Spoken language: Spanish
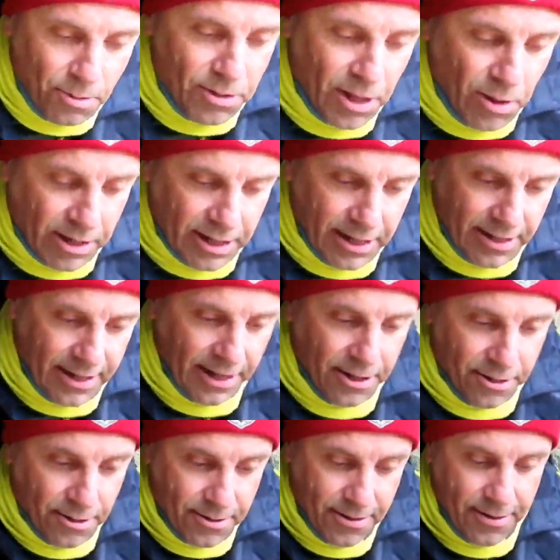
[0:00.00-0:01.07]
Cuidado aquí,
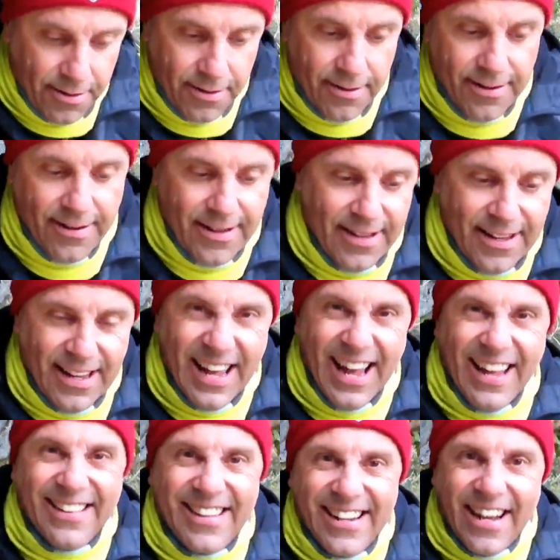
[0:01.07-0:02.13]
cariño.
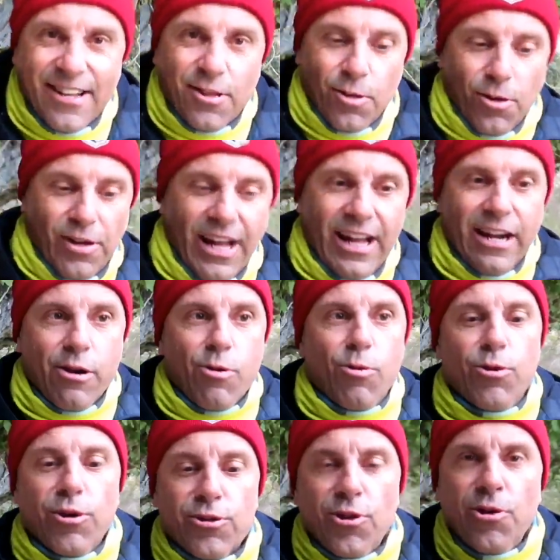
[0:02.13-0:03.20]
En directo, en
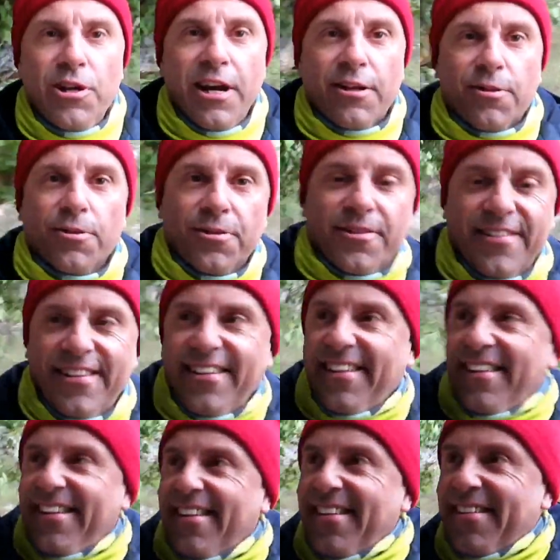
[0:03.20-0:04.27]
riguroso directo.
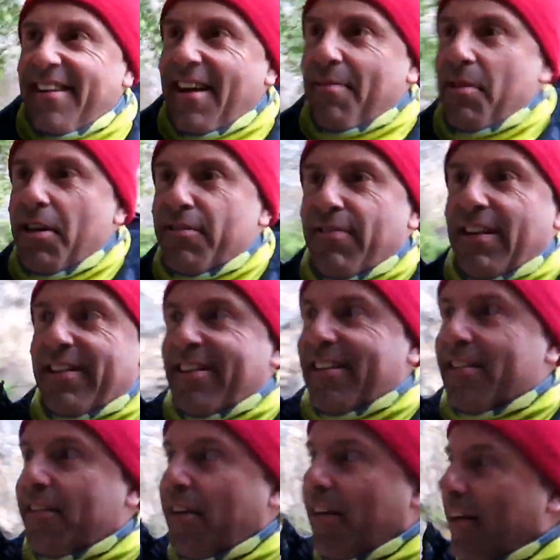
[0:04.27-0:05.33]
La vida es
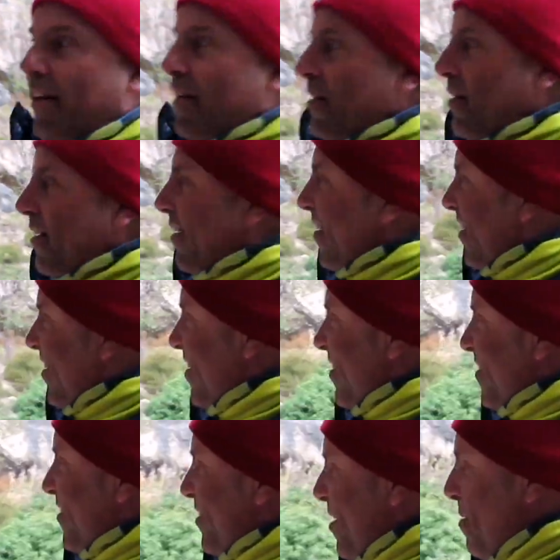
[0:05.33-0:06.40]
fantástica.
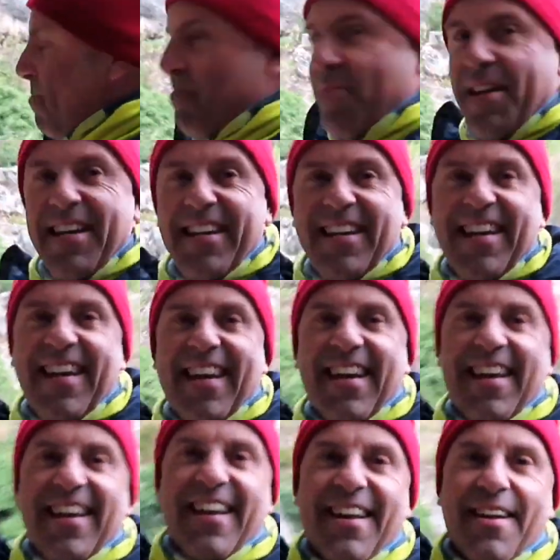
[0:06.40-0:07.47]
Siempre.
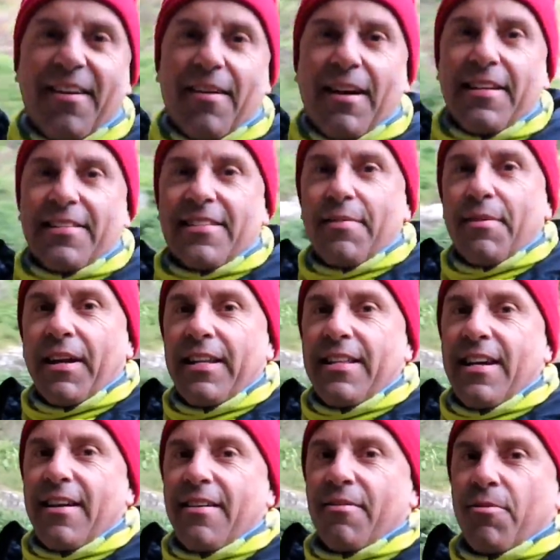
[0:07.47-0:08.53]
Ahí está
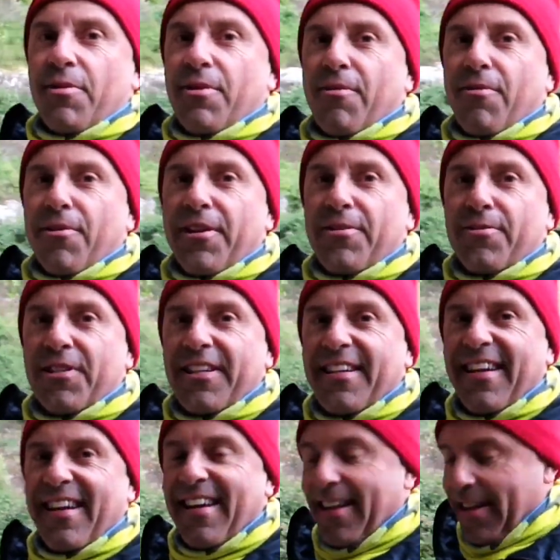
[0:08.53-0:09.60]
Virginia,
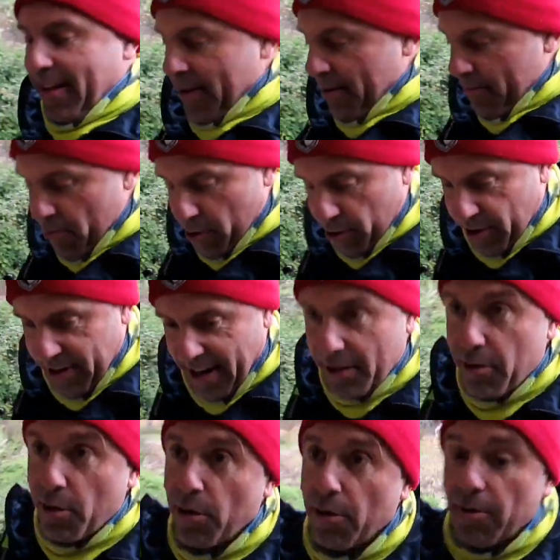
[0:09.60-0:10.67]
cogiéndose,
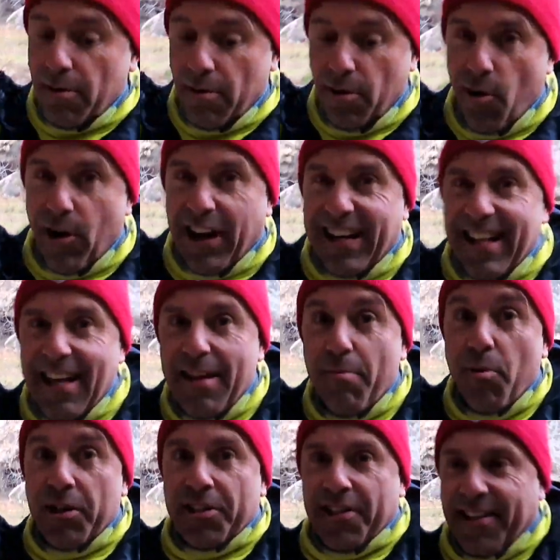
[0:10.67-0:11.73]
mostrando lo que
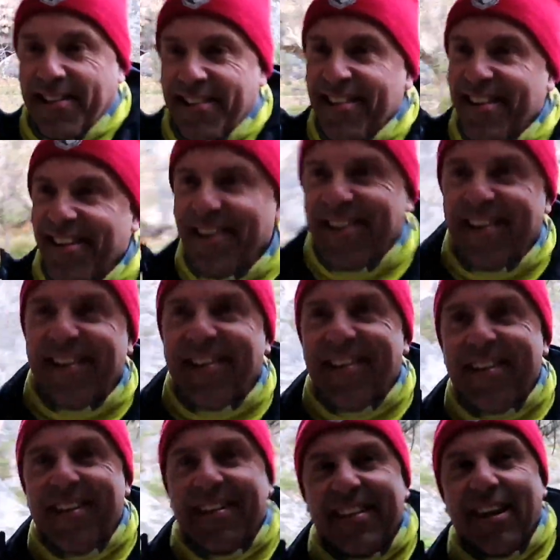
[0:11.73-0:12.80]
nadie muestra
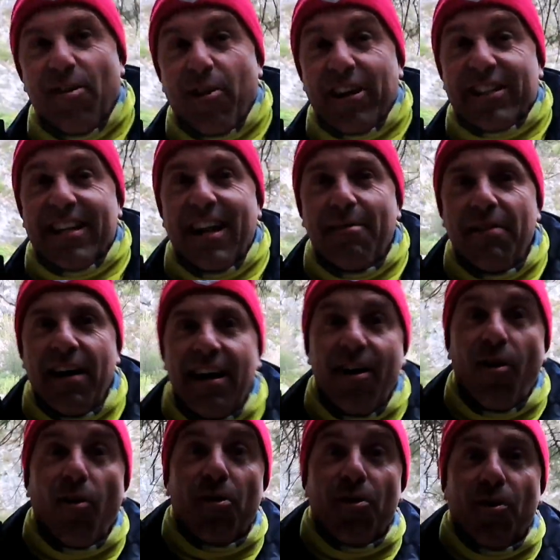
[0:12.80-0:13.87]
de lo que se
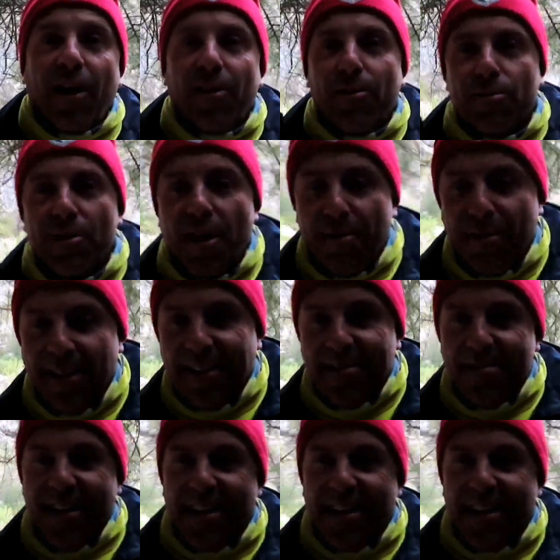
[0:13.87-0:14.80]
habla o de lo que no se habla.